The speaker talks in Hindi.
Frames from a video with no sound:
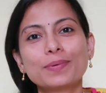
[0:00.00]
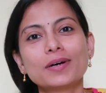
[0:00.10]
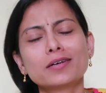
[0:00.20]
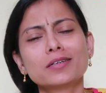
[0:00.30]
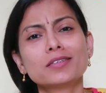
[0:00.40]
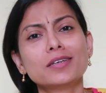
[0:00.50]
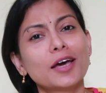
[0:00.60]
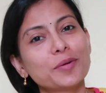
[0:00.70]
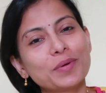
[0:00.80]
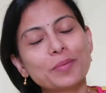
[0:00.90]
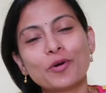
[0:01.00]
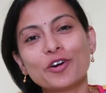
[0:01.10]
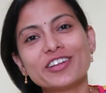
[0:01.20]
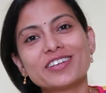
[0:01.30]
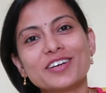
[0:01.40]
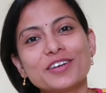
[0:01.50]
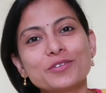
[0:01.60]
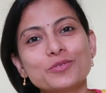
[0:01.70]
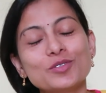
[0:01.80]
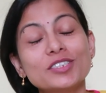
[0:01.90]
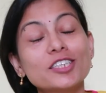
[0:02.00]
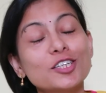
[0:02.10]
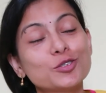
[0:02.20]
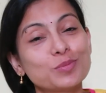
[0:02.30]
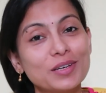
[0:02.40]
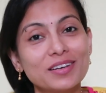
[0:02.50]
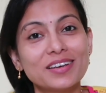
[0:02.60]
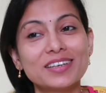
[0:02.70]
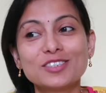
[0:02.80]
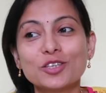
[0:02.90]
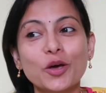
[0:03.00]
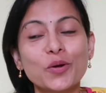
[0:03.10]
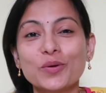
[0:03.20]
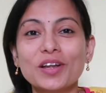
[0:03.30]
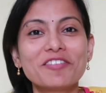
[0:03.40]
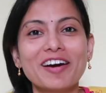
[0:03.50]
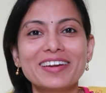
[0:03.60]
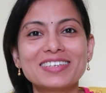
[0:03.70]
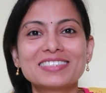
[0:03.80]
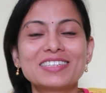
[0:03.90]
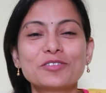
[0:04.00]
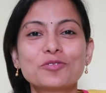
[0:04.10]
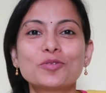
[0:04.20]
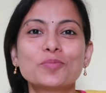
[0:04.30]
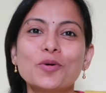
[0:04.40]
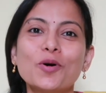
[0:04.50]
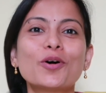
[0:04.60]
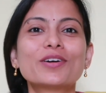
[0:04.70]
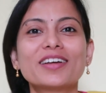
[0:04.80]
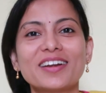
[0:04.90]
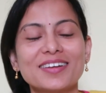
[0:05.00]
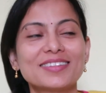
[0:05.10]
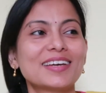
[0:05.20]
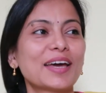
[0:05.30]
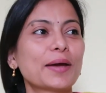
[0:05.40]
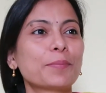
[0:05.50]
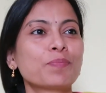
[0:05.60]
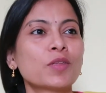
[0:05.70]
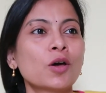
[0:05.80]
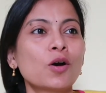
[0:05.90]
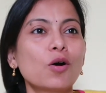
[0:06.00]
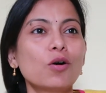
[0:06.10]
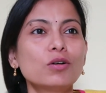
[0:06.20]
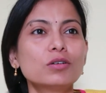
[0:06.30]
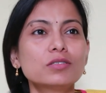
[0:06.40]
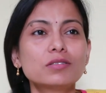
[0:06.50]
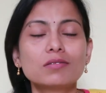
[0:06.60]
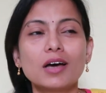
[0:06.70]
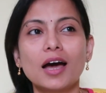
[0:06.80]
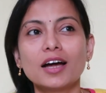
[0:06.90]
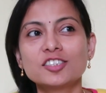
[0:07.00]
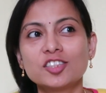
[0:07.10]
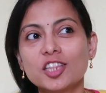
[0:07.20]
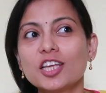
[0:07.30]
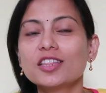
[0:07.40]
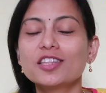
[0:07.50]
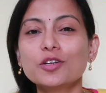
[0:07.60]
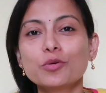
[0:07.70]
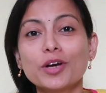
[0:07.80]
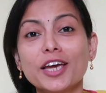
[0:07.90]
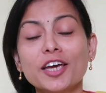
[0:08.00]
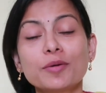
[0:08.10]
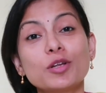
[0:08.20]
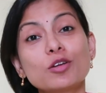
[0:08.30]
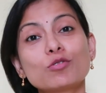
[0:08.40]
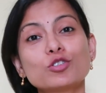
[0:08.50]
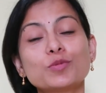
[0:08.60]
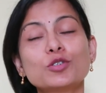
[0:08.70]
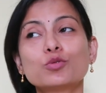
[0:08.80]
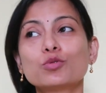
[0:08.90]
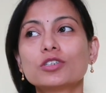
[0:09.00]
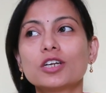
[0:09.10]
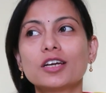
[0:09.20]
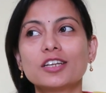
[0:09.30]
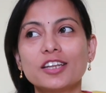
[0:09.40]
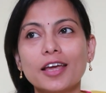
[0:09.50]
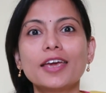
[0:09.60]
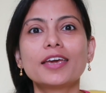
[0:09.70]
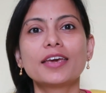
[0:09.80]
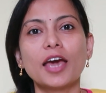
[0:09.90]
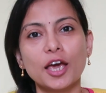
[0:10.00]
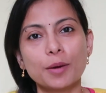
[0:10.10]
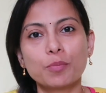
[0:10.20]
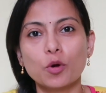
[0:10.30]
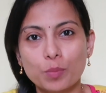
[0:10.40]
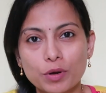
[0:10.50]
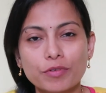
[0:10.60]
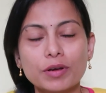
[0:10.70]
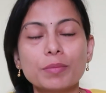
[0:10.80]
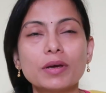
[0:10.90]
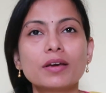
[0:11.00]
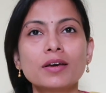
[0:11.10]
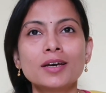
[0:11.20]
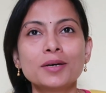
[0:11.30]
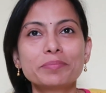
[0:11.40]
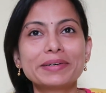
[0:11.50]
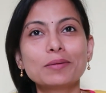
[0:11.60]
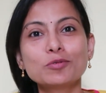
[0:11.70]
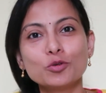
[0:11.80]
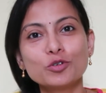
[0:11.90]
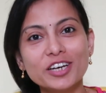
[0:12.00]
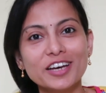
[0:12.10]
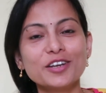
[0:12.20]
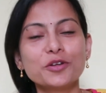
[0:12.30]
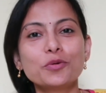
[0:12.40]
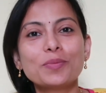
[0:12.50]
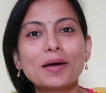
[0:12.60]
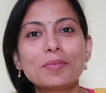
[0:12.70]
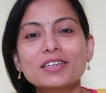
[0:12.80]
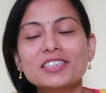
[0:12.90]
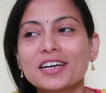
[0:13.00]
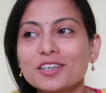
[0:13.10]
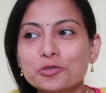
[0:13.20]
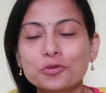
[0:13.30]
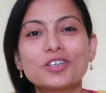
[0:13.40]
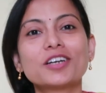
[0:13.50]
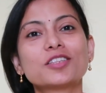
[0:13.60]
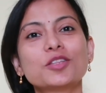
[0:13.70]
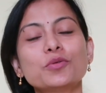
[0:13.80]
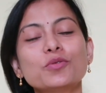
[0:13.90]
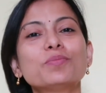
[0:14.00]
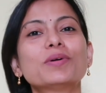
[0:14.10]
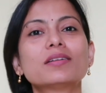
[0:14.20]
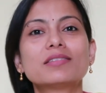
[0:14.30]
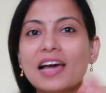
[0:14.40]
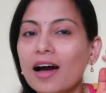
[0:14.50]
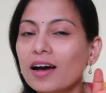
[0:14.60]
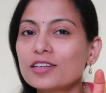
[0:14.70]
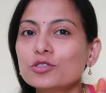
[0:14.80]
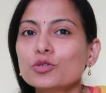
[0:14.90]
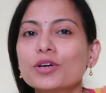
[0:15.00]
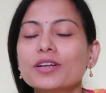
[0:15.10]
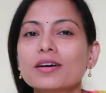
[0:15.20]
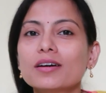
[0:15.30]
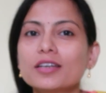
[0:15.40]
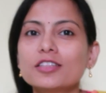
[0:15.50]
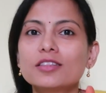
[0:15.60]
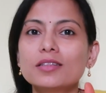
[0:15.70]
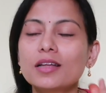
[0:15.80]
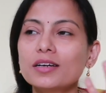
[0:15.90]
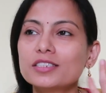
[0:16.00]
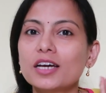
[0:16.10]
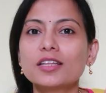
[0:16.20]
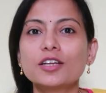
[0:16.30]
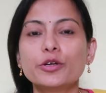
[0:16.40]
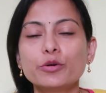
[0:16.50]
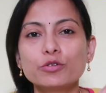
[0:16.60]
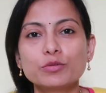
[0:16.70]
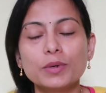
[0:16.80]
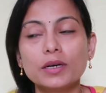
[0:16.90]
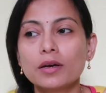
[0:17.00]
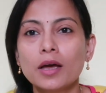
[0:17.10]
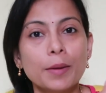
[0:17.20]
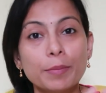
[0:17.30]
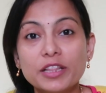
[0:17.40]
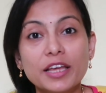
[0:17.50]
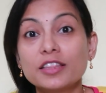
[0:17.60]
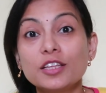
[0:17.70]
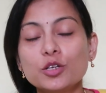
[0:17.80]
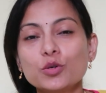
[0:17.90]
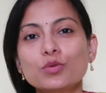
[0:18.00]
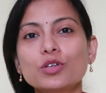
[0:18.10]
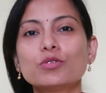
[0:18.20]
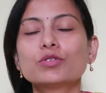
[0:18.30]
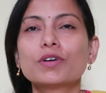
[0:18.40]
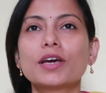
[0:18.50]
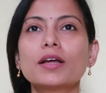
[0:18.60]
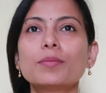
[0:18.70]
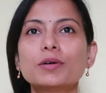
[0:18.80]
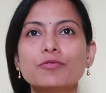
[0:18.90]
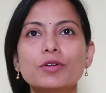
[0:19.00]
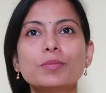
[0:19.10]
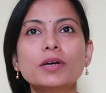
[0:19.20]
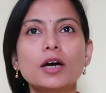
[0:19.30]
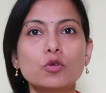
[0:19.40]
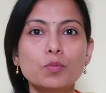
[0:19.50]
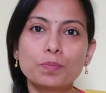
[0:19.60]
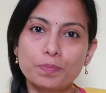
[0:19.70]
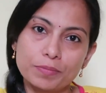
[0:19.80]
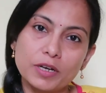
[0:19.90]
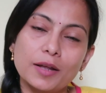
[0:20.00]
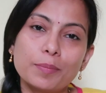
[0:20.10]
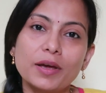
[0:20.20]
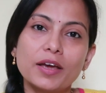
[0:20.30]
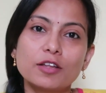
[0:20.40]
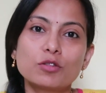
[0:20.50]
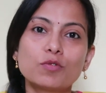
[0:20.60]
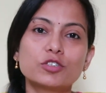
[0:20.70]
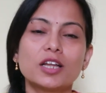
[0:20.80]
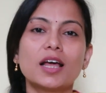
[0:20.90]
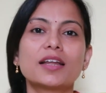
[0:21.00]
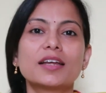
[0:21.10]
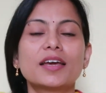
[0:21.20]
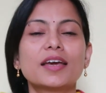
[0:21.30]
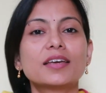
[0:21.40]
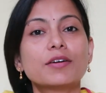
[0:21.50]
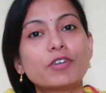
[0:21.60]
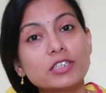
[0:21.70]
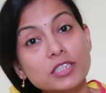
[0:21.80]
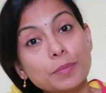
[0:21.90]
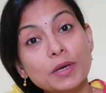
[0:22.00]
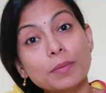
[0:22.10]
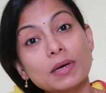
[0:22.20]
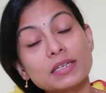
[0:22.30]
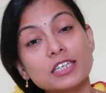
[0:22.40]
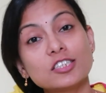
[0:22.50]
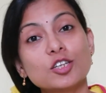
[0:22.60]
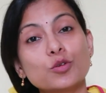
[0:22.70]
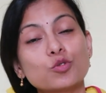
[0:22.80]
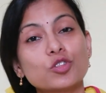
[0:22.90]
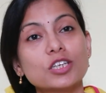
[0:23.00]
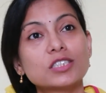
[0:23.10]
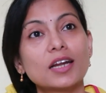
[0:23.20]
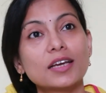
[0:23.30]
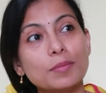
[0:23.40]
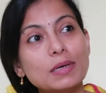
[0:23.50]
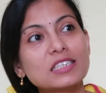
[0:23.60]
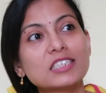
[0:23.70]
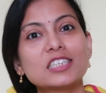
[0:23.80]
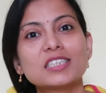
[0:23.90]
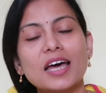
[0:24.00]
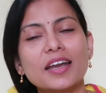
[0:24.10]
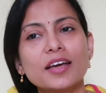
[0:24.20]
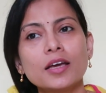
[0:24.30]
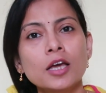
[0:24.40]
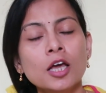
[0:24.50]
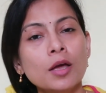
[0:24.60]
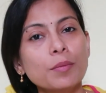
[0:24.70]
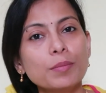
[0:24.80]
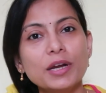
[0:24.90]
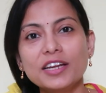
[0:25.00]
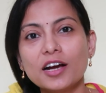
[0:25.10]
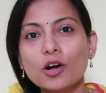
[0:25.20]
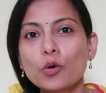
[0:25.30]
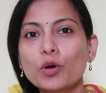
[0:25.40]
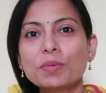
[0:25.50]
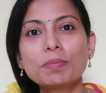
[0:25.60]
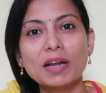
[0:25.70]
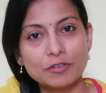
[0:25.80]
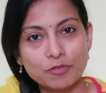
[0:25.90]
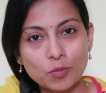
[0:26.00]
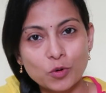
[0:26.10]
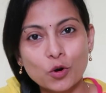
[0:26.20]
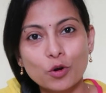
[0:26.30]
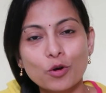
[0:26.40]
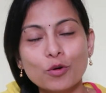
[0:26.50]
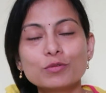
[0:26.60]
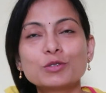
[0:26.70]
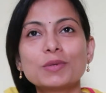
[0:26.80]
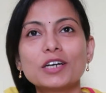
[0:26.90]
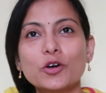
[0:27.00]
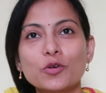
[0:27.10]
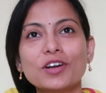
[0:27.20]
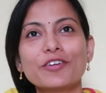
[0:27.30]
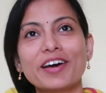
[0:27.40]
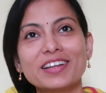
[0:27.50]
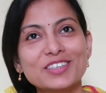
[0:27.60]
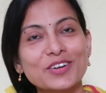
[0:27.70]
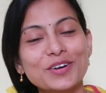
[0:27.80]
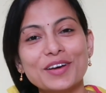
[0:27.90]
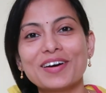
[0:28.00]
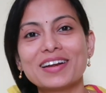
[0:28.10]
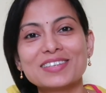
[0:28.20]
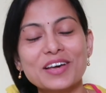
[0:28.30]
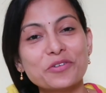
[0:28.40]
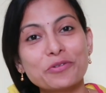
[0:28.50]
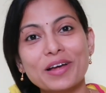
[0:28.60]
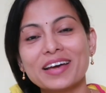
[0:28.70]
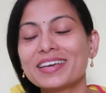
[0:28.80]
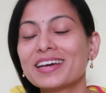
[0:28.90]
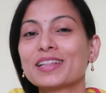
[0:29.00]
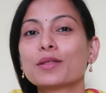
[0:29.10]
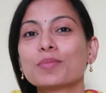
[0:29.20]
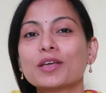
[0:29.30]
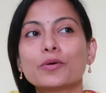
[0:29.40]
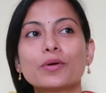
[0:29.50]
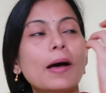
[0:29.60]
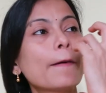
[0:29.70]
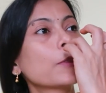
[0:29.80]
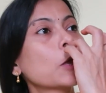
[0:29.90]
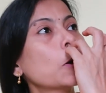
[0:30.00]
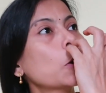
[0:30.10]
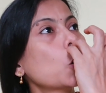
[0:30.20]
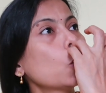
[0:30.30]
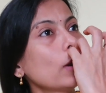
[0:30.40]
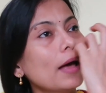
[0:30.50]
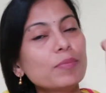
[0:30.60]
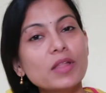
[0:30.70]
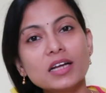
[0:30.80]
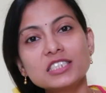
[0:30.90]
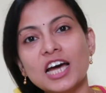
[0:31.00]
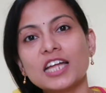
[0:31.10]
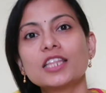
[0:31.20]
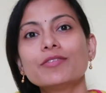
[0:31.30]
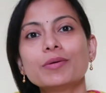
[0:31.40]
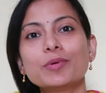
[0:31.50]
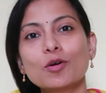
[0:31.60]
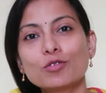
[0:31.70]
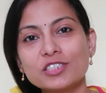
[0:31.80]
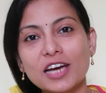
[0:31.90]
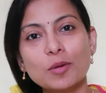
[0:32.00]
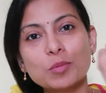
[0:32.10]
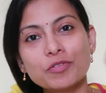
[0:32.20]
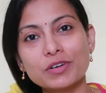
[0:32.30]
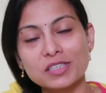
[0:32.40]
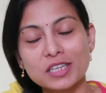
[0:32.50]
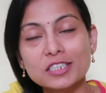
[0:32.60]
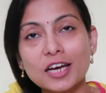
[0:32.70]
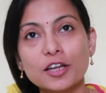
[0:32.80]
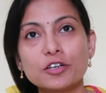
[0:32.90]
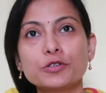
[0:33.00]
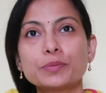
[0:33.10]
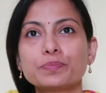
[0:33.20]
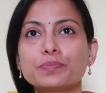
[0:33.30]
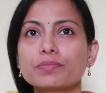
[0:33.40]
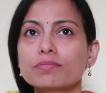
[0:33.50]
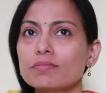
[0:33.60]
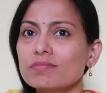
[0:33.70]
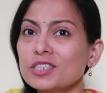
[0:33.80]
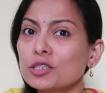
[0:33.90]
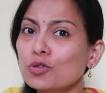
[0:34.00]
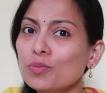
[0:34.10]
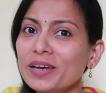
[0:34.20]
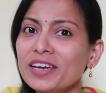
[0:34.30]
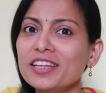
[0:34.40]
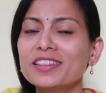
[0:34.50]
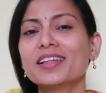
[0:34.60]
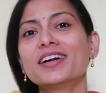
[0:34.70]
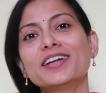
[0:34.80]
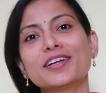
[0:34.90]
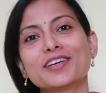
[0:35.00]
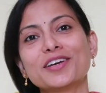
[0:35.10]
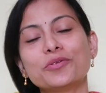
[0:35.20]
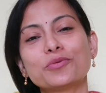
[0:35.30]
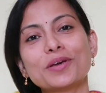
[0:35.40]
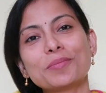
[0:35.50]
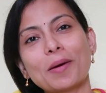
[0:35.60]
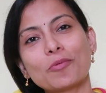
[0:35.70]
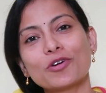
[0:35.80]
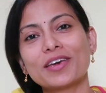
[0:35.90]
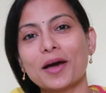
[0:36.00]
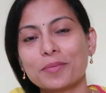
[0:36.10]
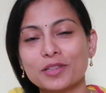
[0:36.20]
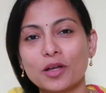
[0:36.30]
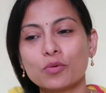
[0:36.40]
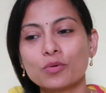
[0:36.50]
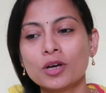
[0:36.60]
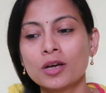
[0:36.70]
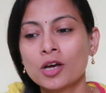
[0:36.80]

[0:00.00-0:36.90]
पर यार मैं बहुत डर गई सच में इस करोना वायरस ने तो बहुत डरा दिया है और आज तीन दिन हो गए हैं मैंने कुछ भी शूट नहीं किया है प्रॉपर वे में मतलब शूट कर रही हूँ बार बार जाके शूट करती हूँ पर ध्यान जो है ना इतना ज़्यादा न्यूज़ में मैं देखती नहीं हूँ न्यूज़ वगैरह बट फिर भी अनूप घर पे हैं तो वो चला रहे हैं या व्हाट्सअप के मैसेज नहीं रुकते इस तरह के मैसेजेस आ रहे हैं मीडिया का कोई भी प्लेटफॉर्म खोल लो उसमें कोरोना कोरोना वायरस का रोना ही ख़त्म नहीं हो रहा और आप ना चाहते हुए भी ना उस जाल में फंसते जा रहे हो तो मैं इतना डर गई हूँ कि मैं आपको क्या बताऊँ